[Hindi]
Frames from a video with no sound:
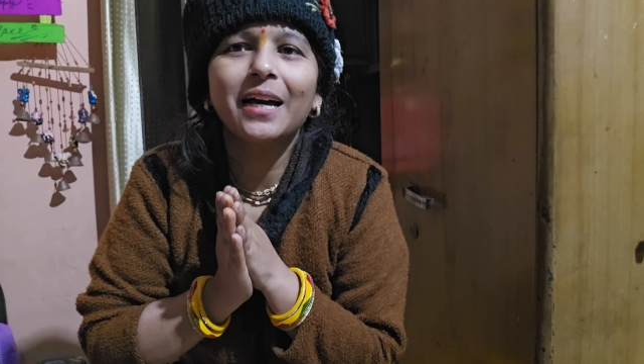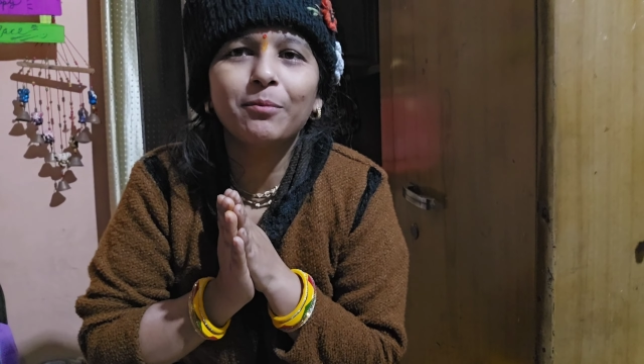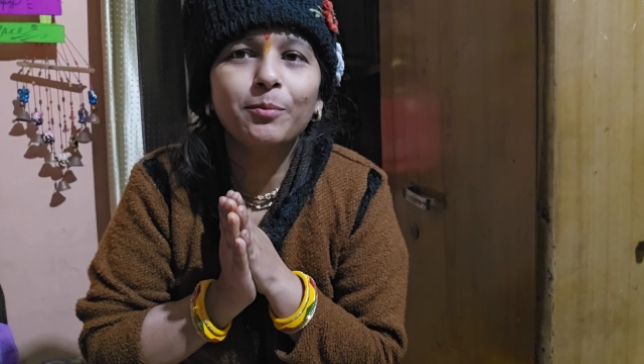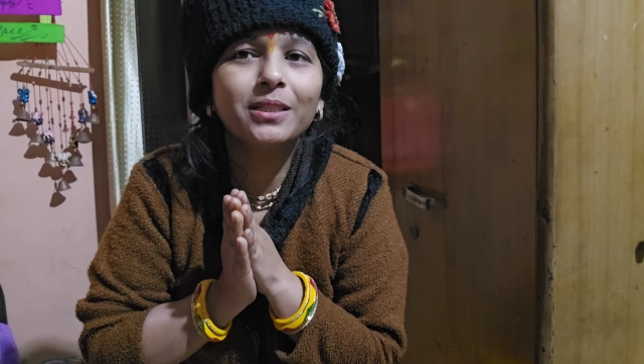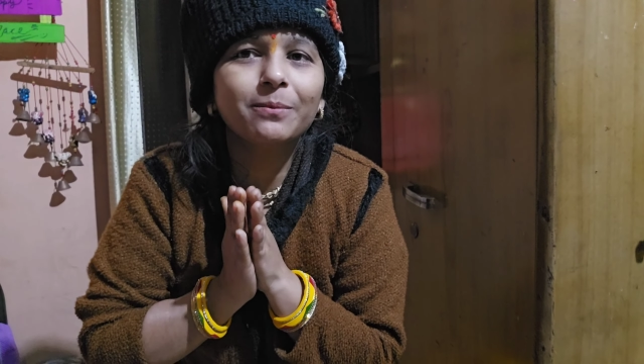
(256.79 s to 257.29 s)

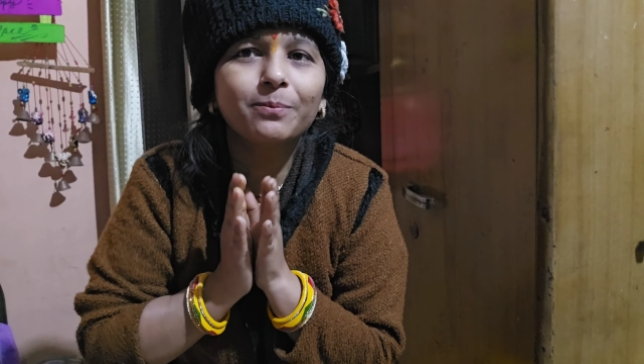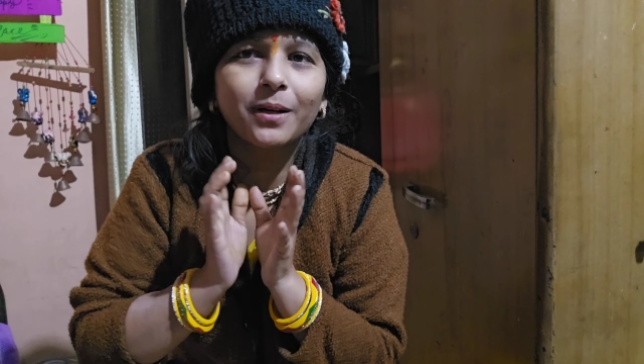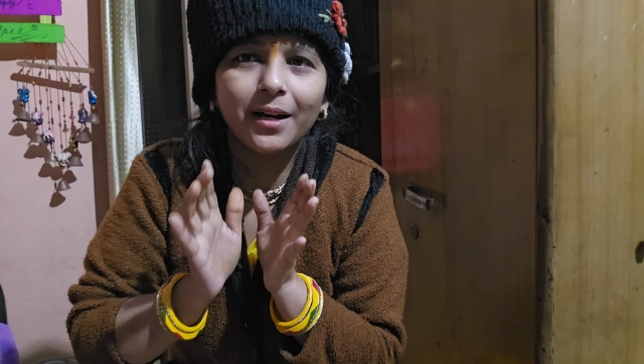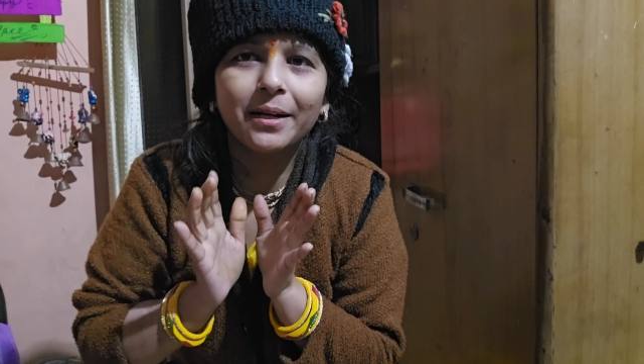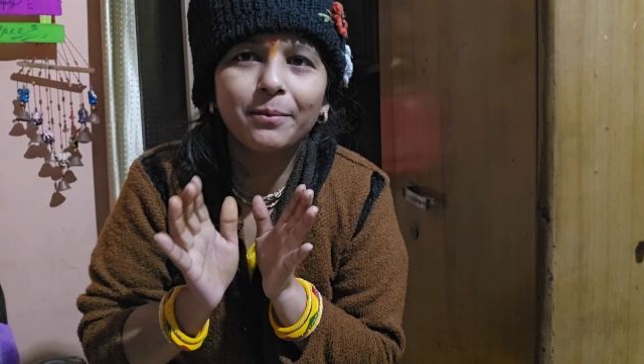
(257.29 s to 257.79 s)
अभी मैं जब
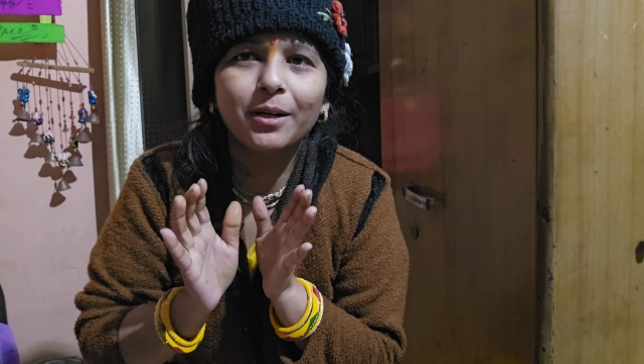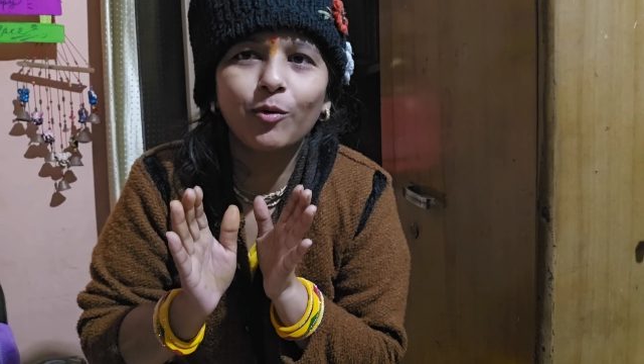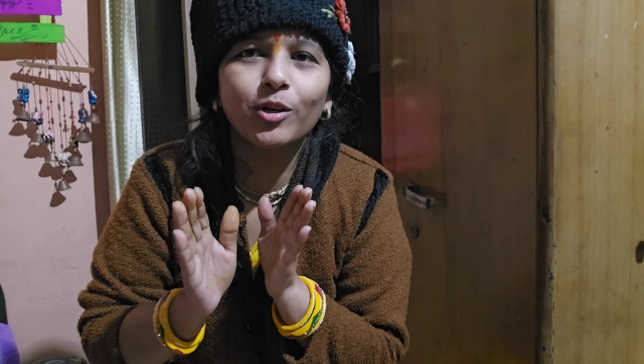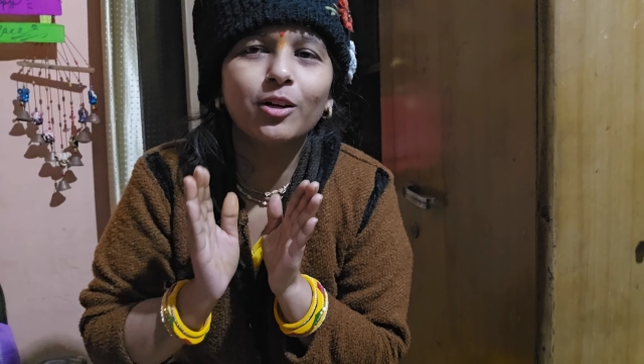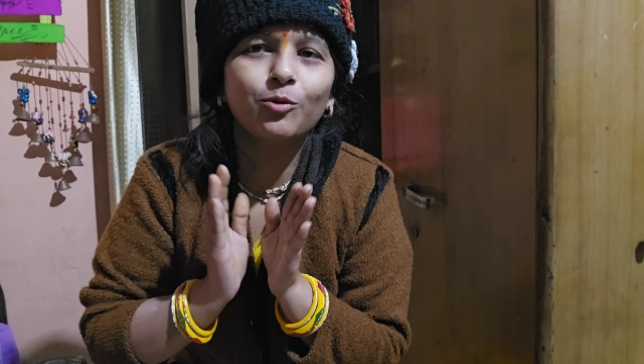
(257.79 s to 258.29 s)
खाना
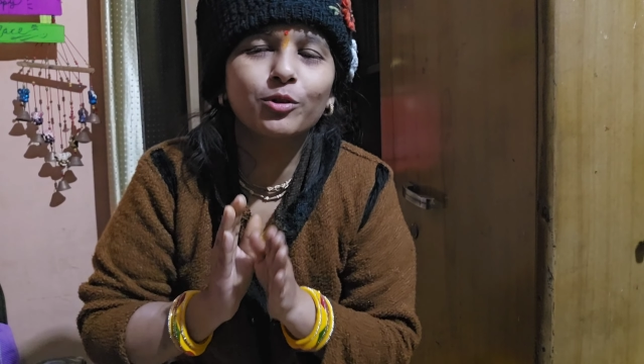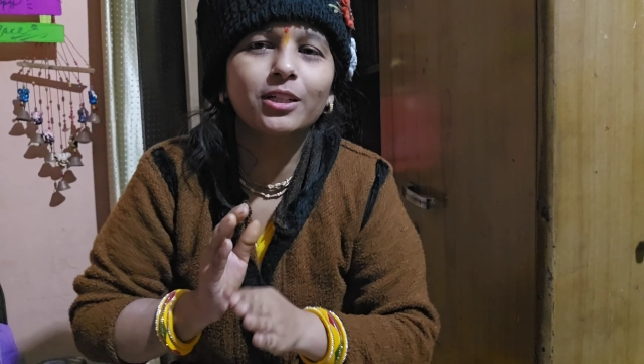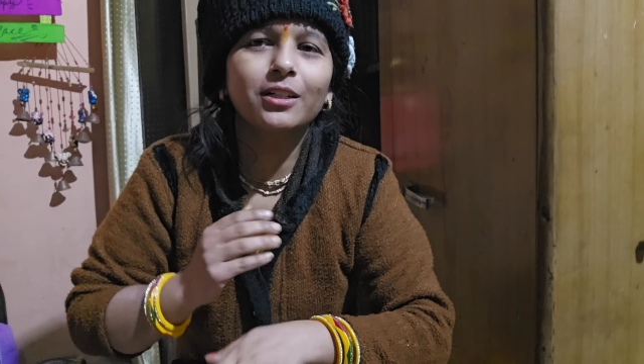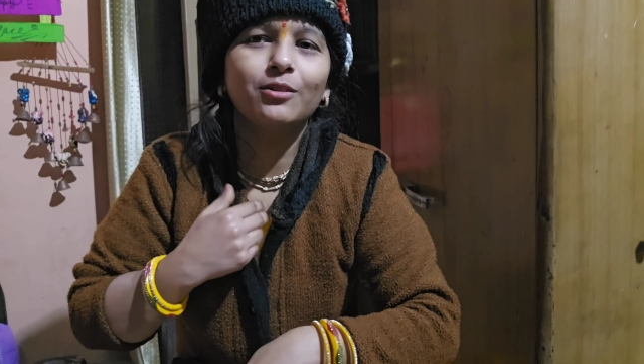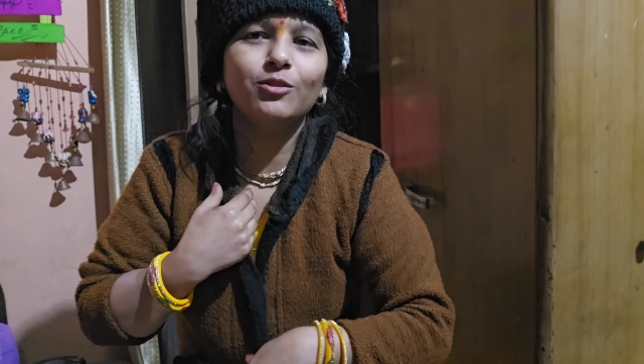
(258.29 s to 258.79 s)
बनाऊंगी ना
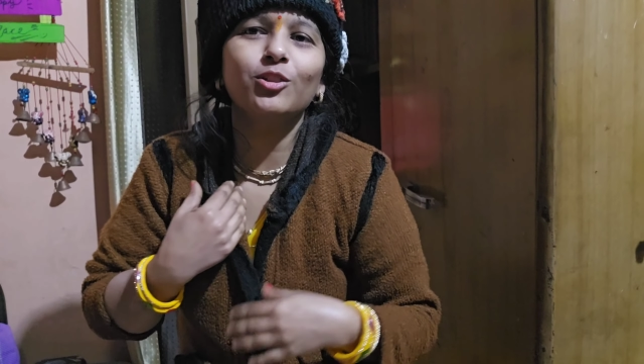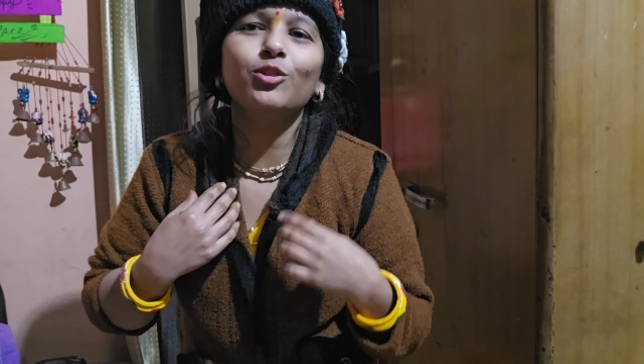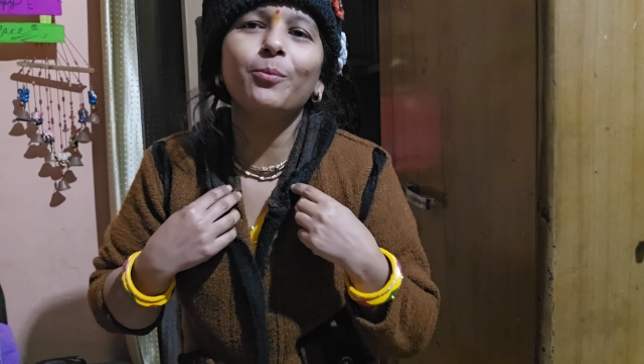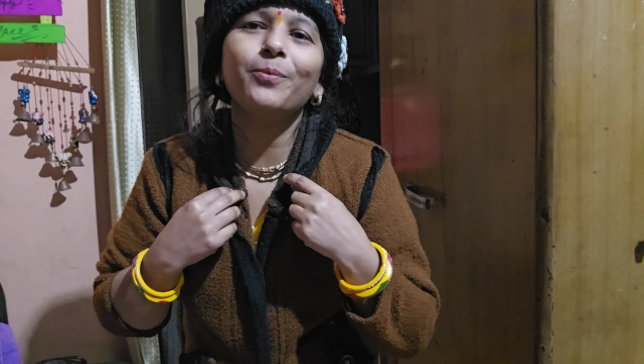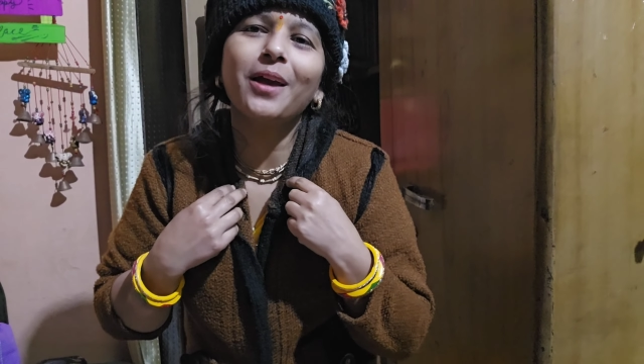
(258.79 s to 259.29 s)
कुकिंग करूँगी
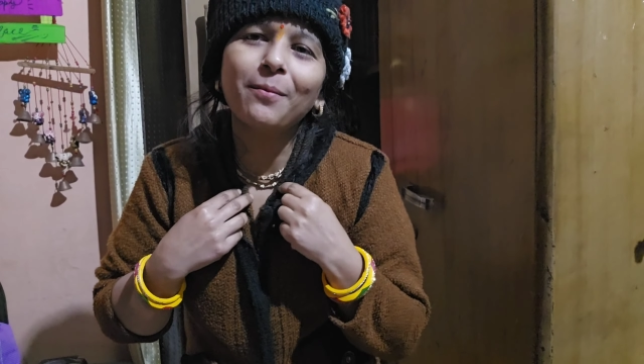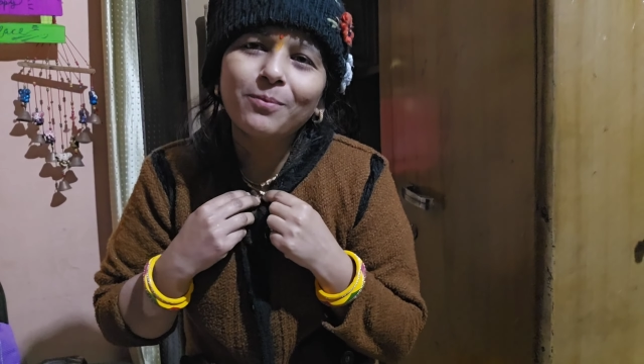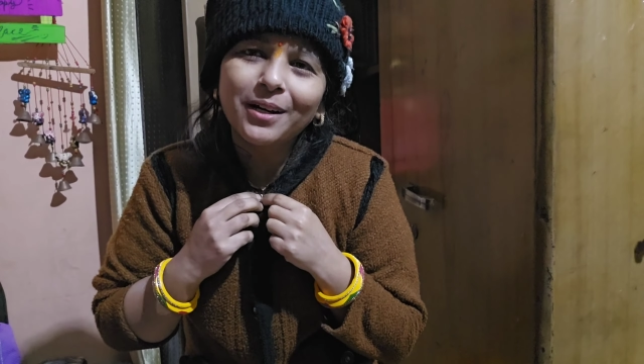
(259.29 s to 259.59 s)
तो अपने आप